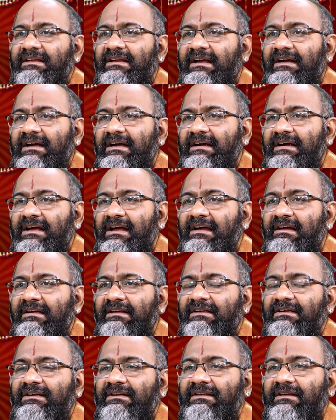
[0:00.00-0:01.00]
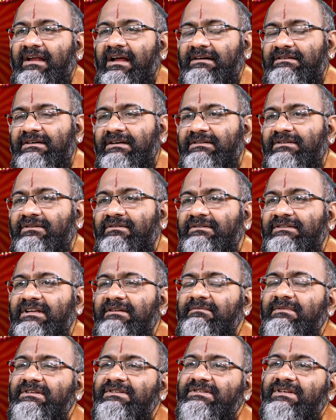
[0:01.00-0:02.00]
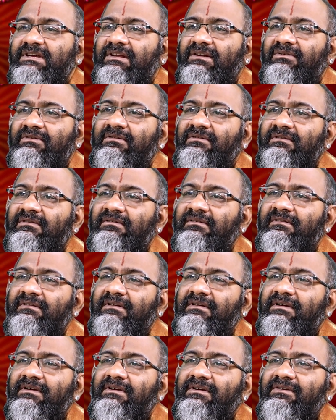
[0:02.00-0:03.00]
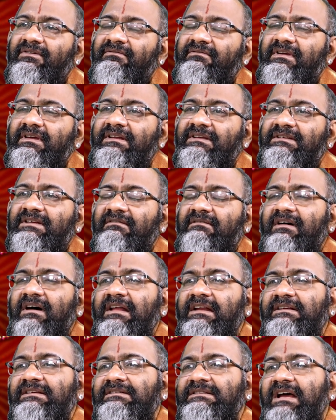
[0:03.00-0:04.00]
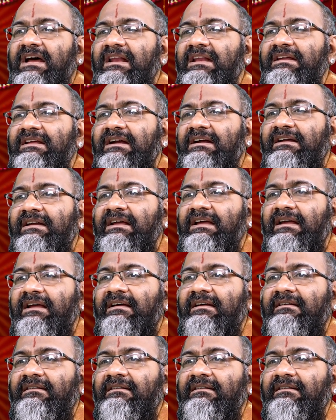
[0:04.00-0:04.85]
ఈ రకంగా ఈ రాక్షసులు జన్మించారో వీని సంహరించాలి అంటే